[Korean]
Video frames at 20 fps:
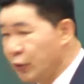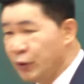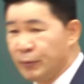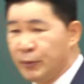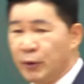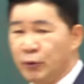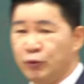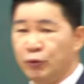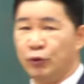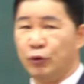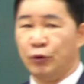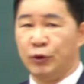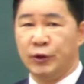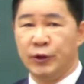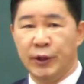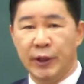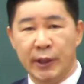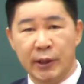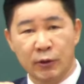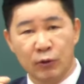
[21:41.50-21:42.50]
이런 그쪽으로
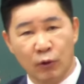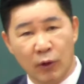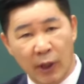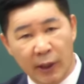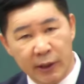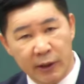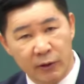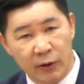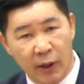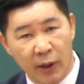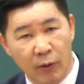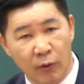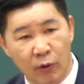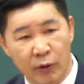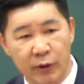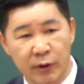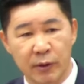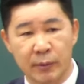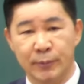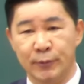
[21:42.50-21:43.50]
여행도 가기도 하고
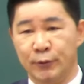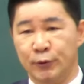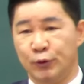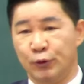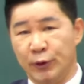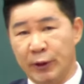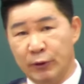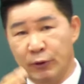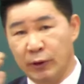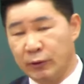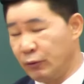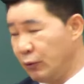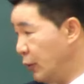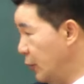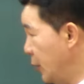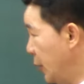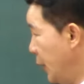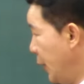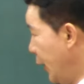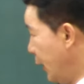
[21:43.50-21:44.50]
여러분 순회도 하기도
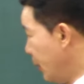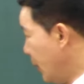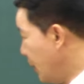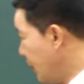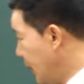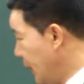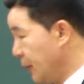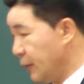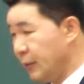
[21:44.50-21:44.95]
해봐봐요.